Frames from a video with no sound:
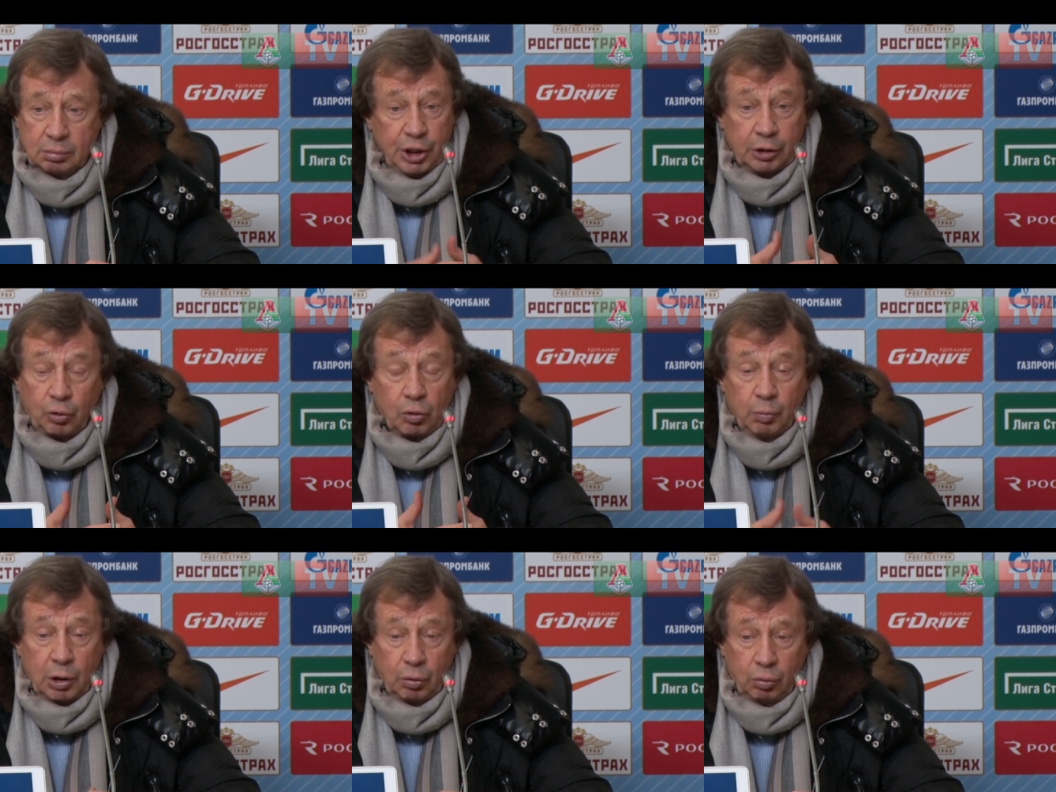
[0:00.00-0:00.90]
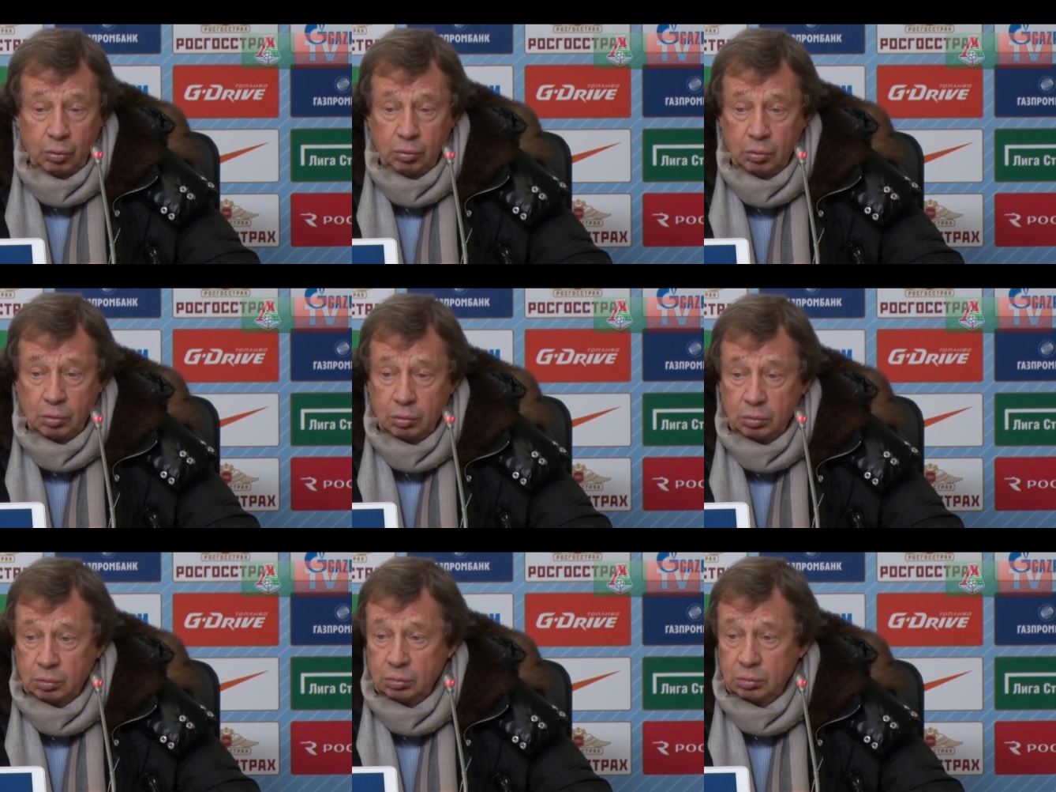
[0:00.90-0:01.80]
Я только могу
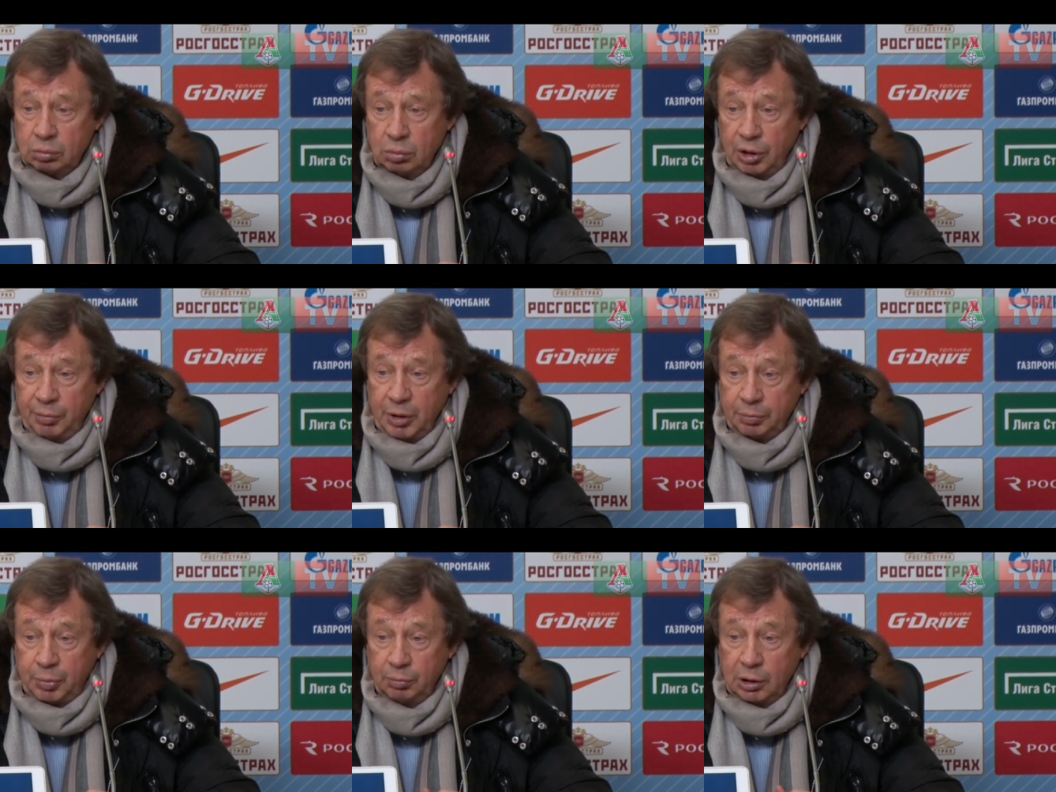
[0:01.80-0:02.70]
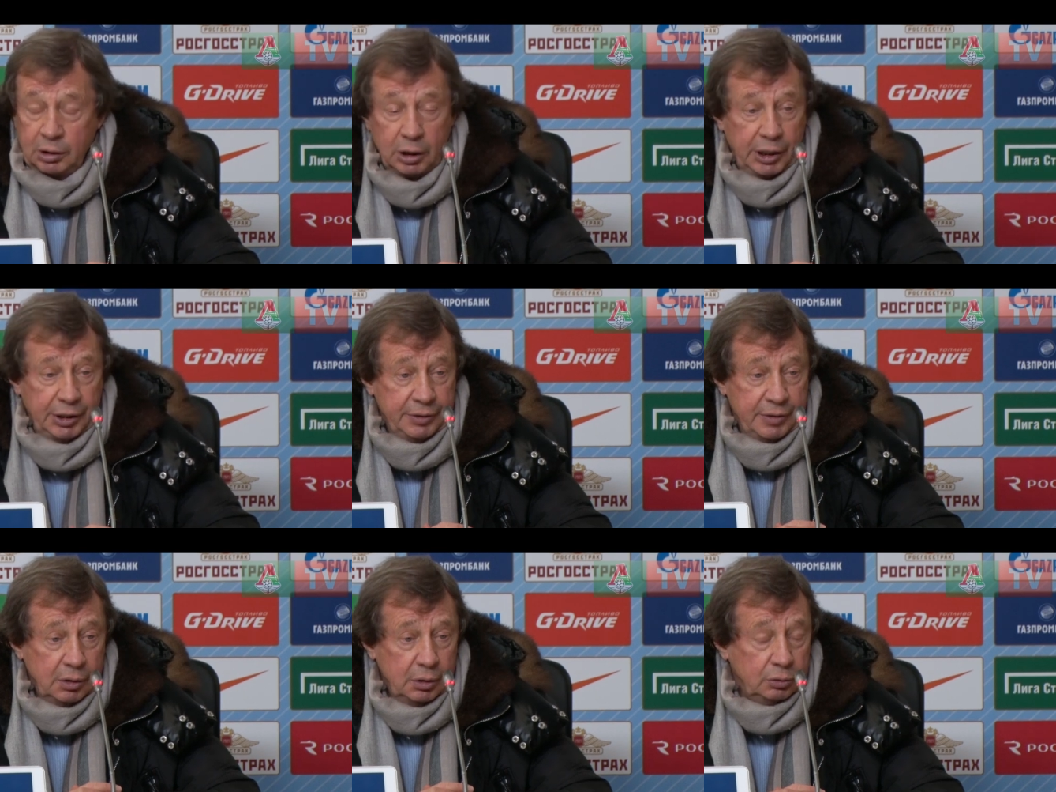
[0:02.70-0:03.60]
ребят поблагодарить
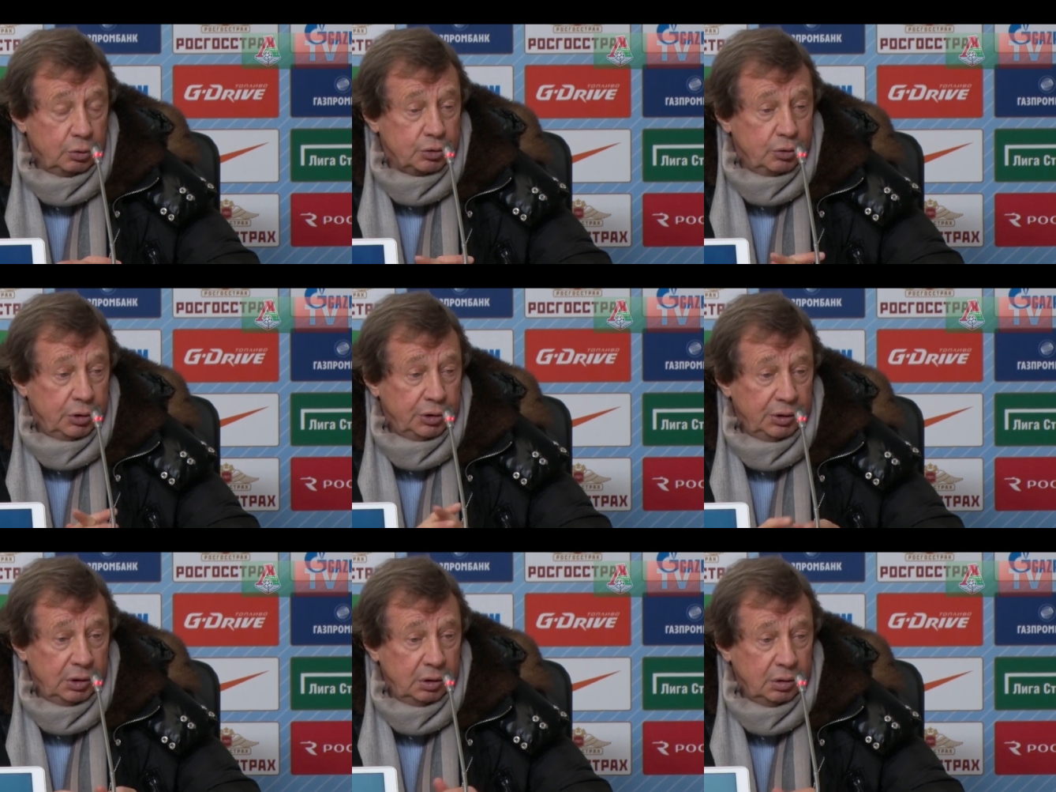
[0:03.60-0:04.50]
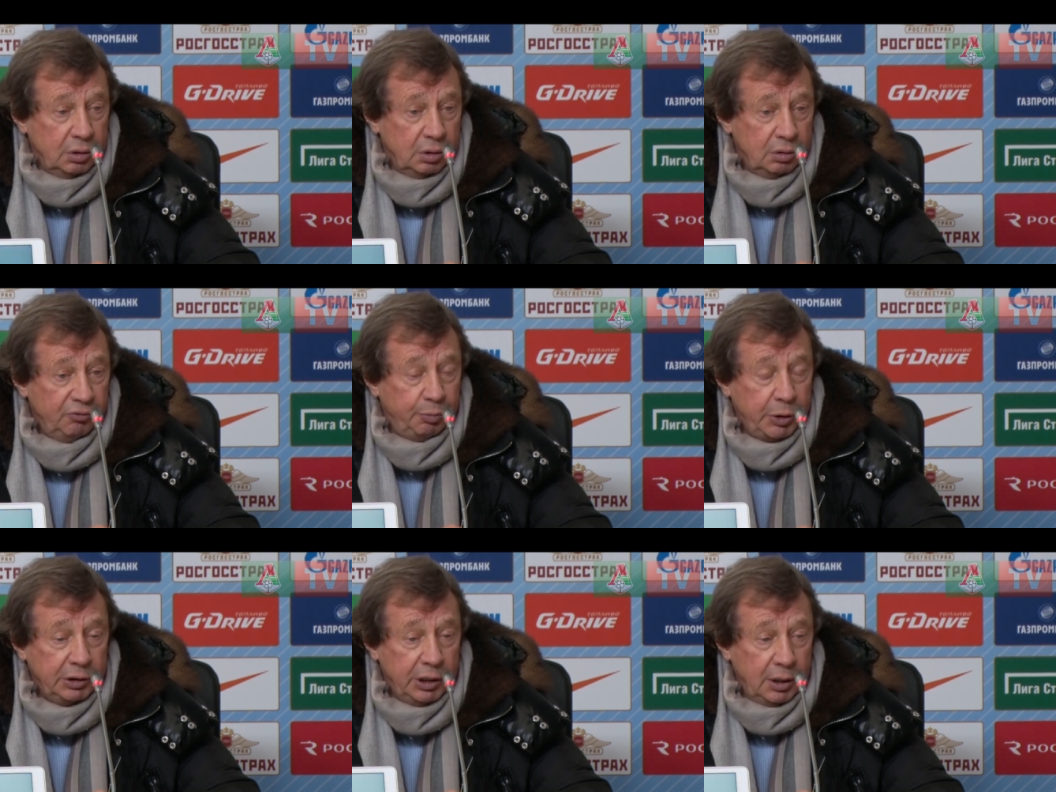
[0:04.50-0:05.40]
за то, что они
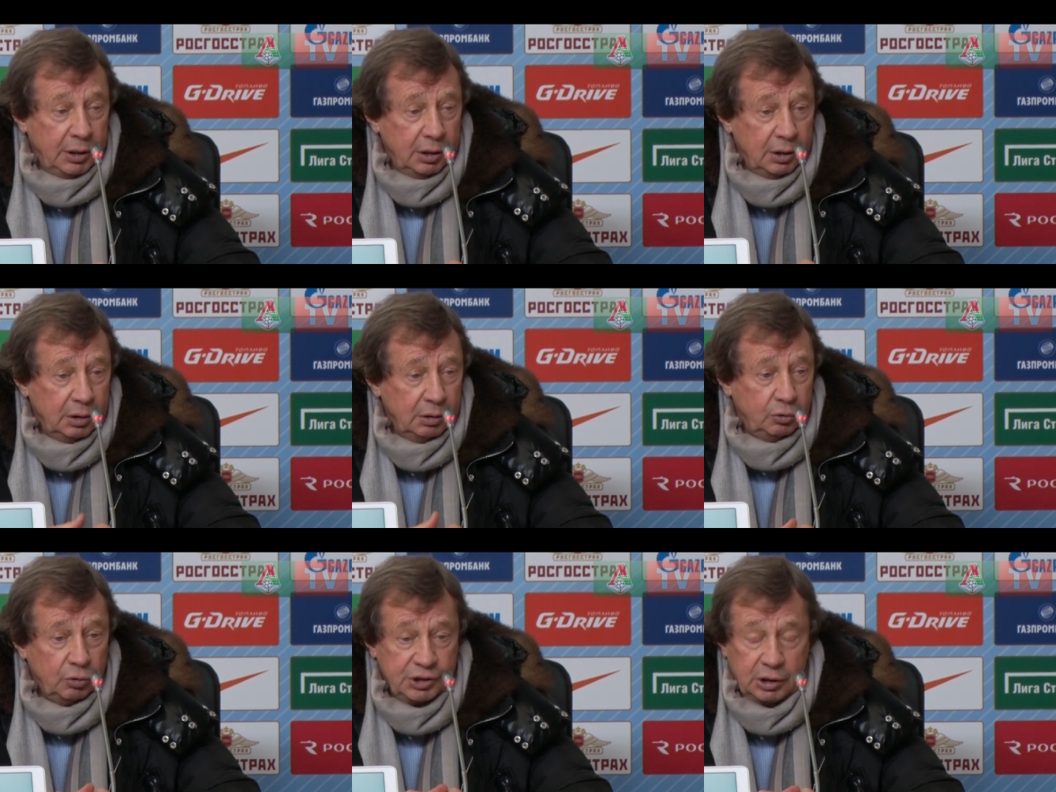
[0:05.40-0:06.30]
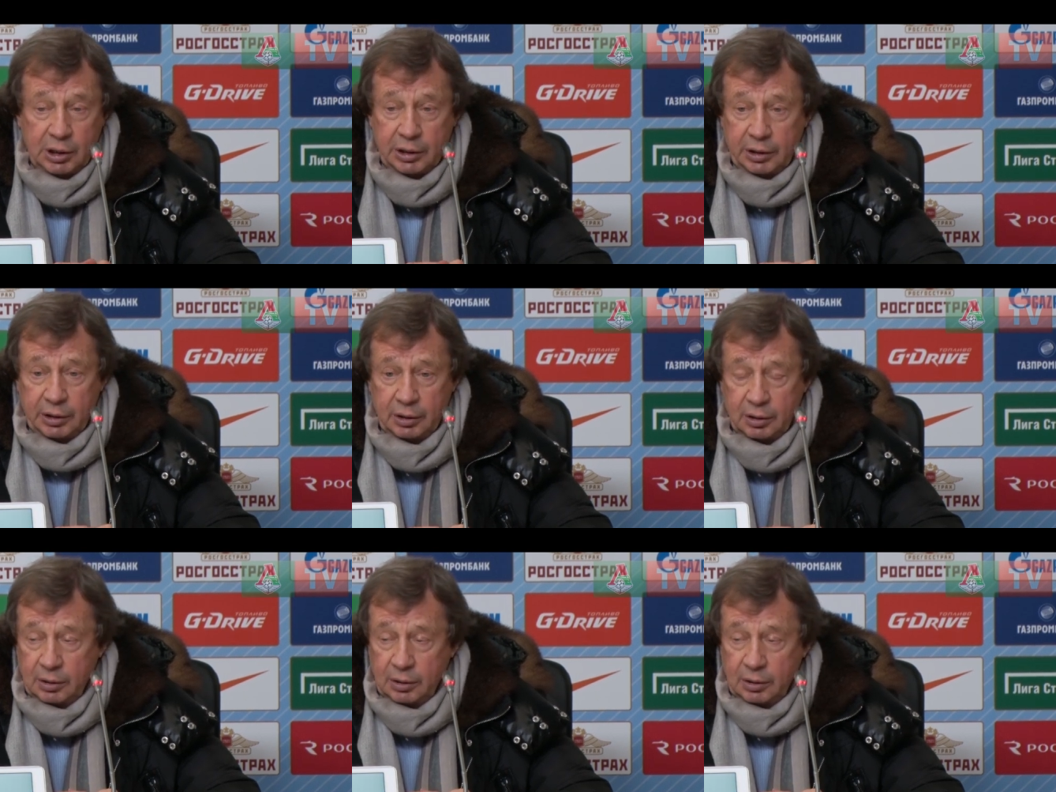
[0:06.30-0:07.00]
выполняли то задание,